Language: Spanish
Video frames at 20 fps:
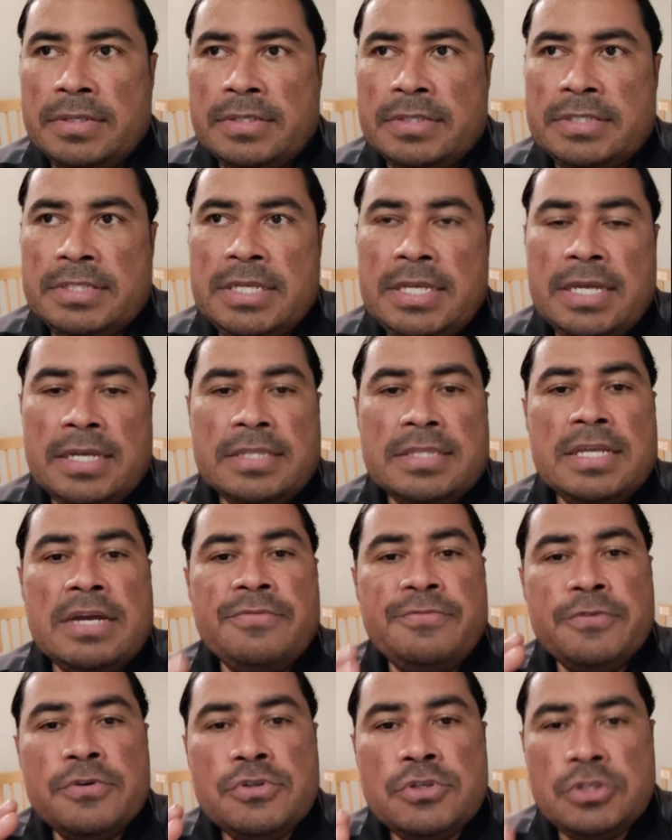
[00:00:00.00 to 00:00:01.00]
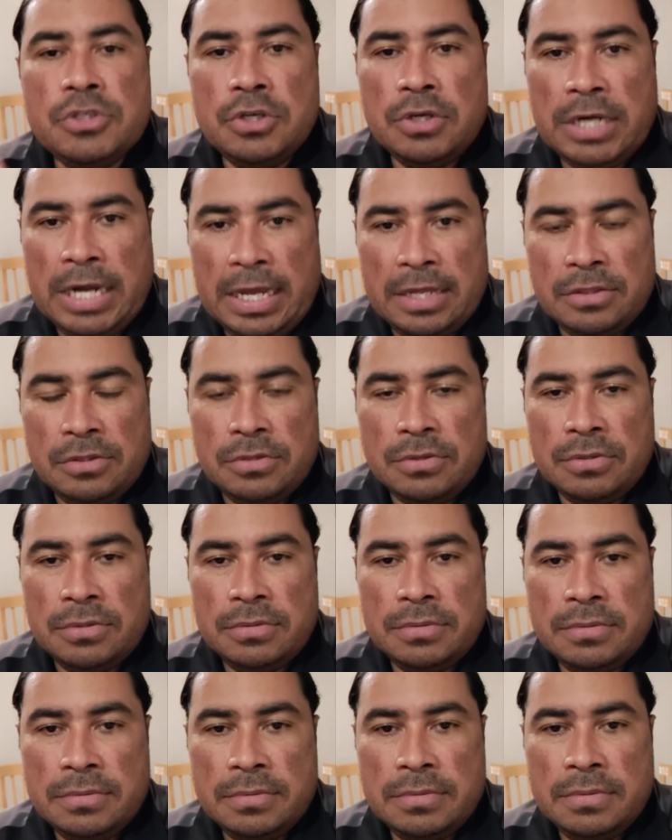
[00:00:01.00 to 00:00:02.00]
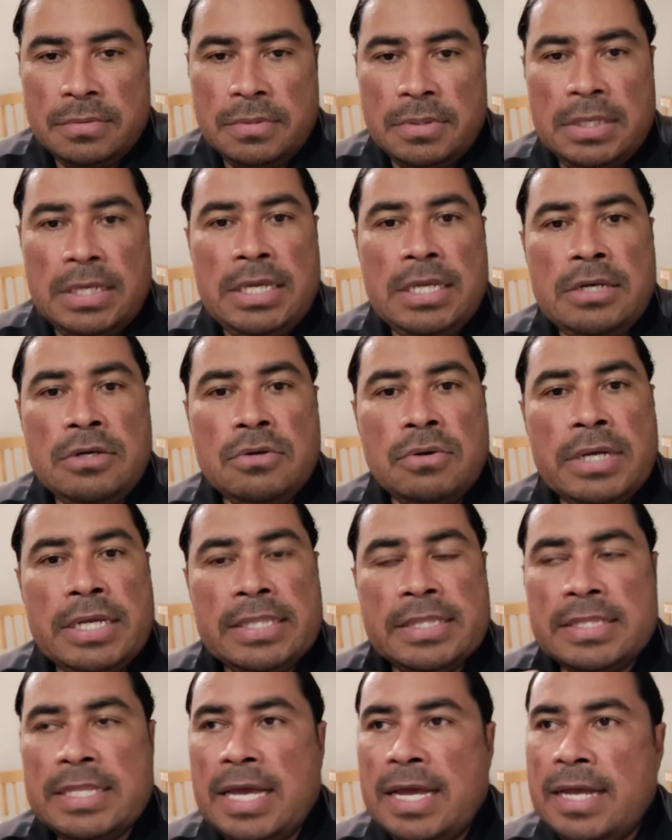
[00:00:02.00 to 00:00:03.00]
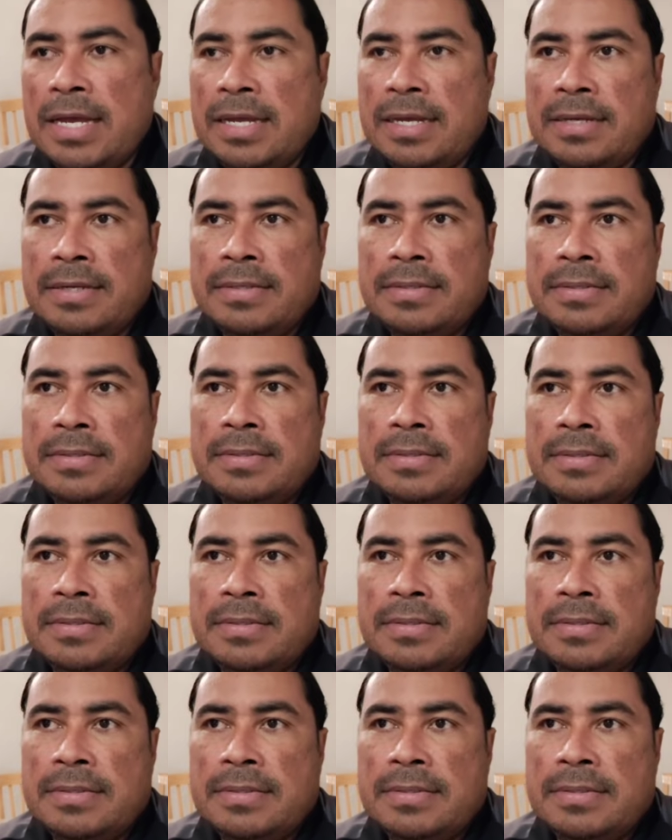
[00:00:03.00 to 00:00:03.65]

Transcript: si está funcionando y no está